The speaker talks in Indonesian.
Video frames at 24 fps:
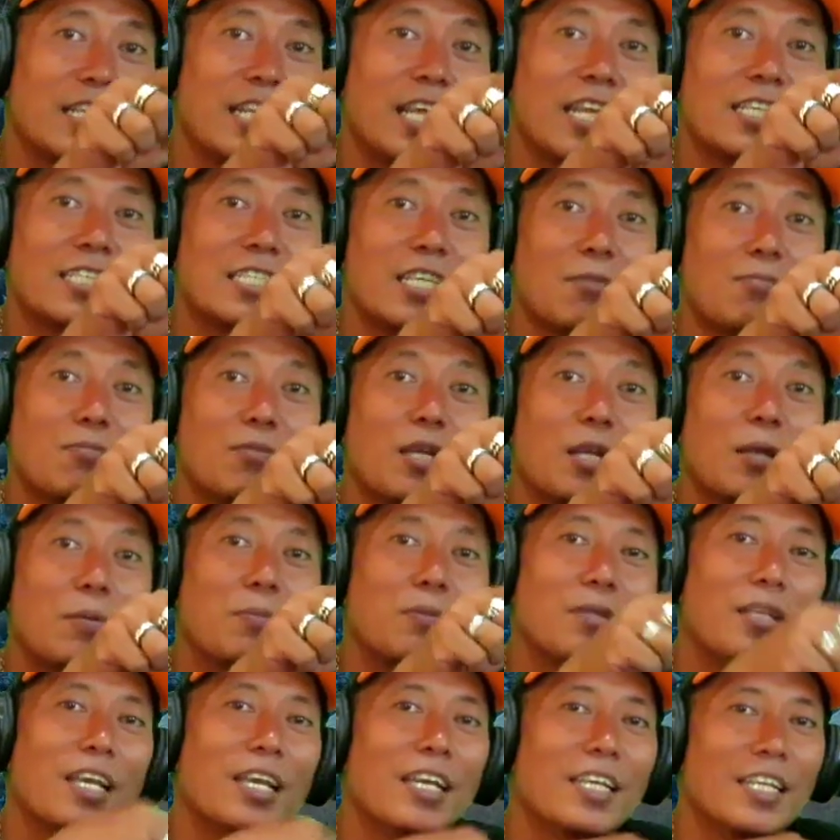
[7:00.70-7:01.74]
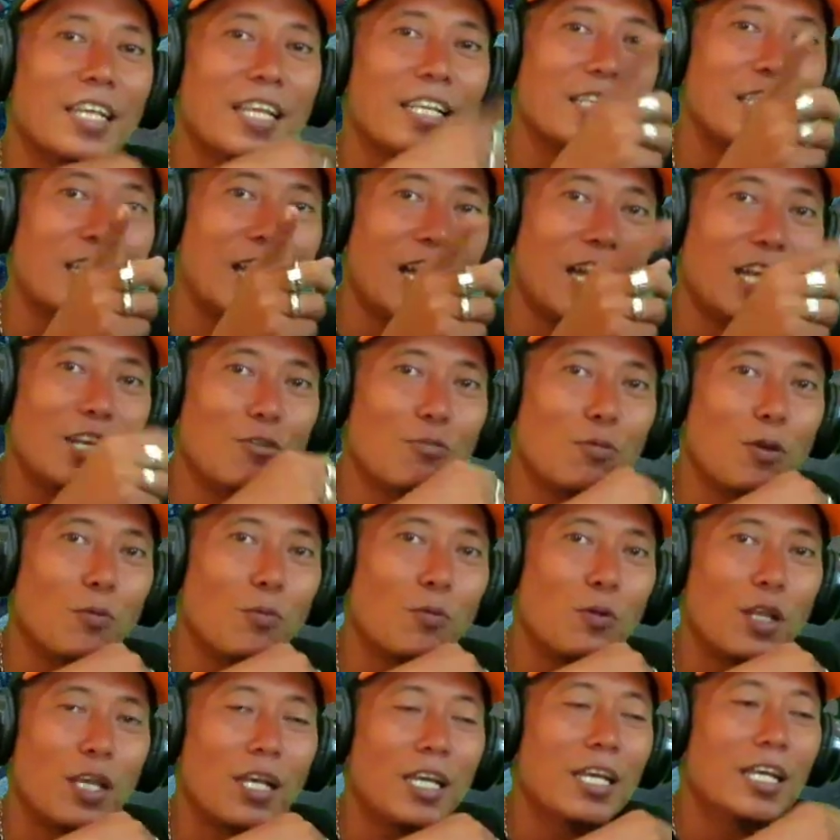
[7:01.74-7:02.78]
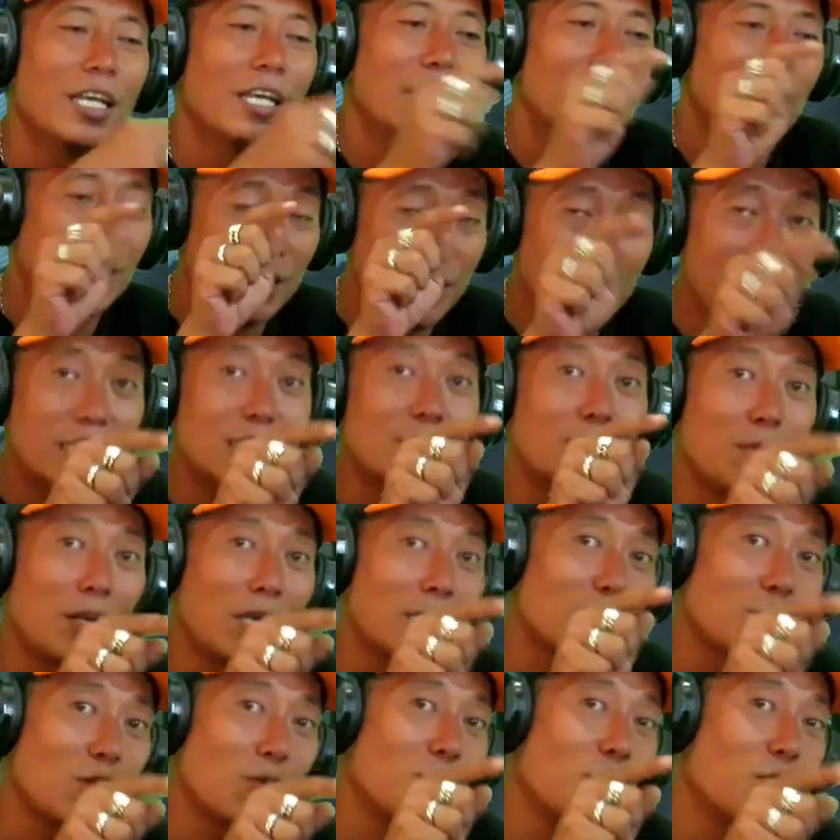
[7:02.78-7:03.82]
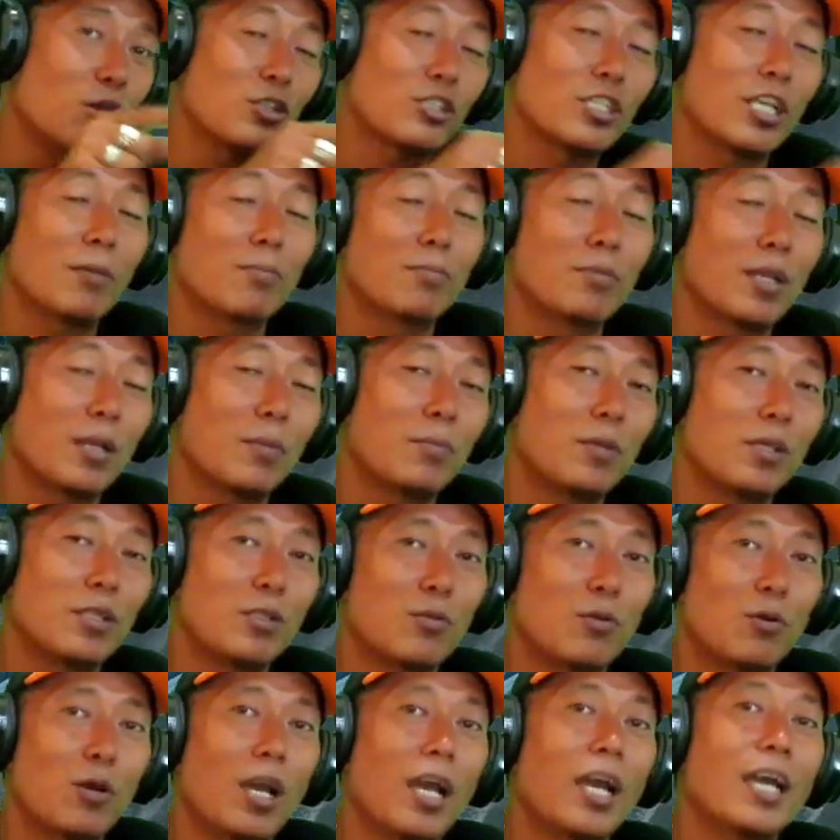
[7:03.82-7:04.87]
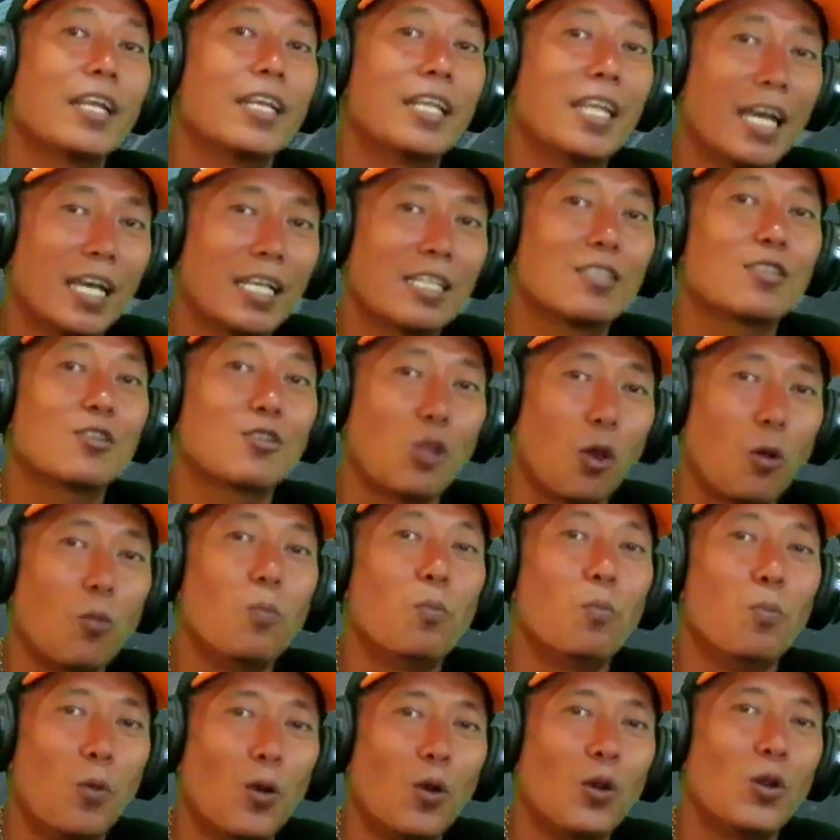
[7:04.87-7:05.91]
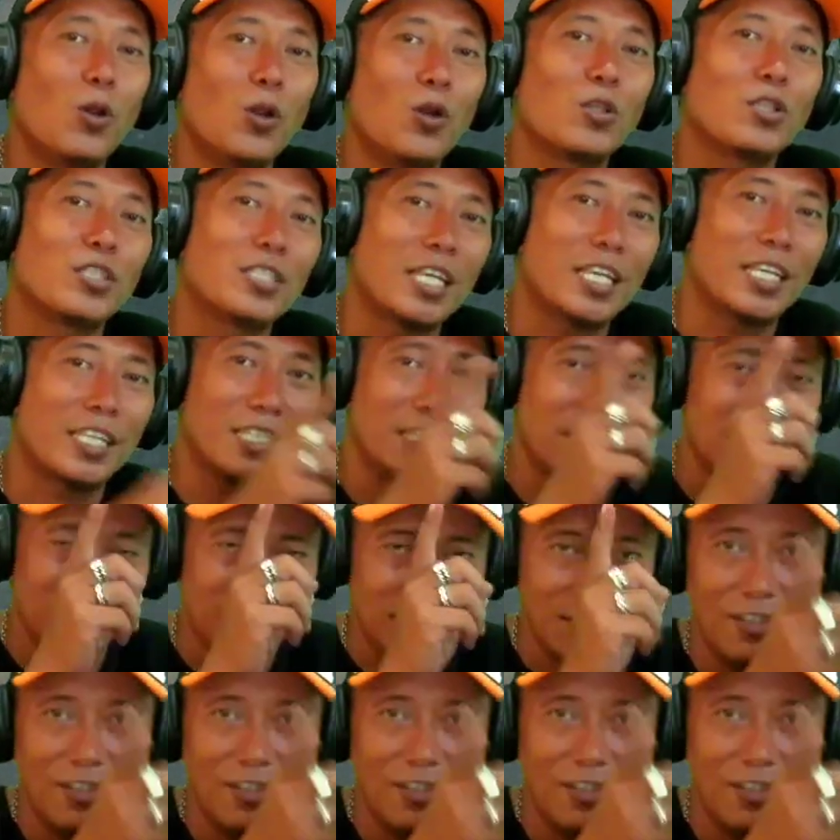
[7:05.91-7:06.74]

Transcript: dan subscribe-nya. Dan jangan lupa pula di sebelah tombol subscribe itu ada tombol lonceng.